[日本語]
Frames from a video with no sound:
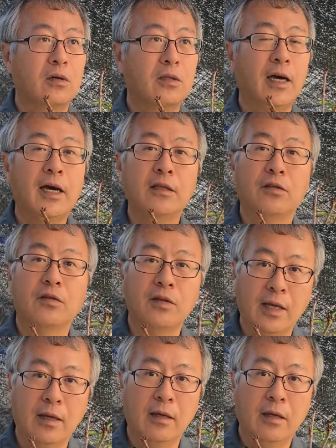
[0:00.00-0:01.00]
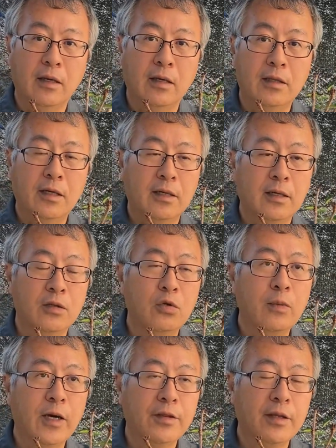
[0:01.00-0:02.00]
長いんですよね、うん、だから
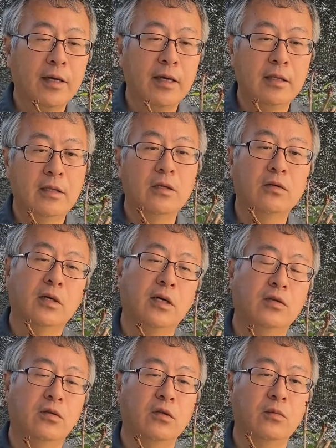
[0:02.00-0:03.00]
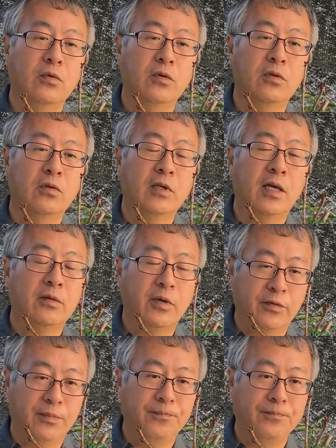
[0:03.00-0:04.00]
伸ばさないっていうのが一つのポイントになり
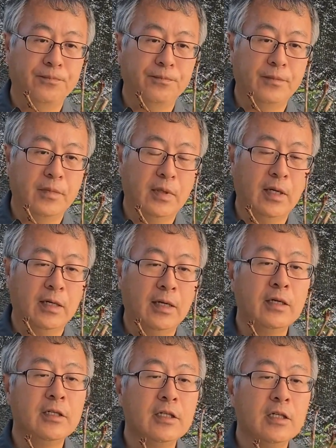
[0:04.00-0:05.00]
ます、はい、だから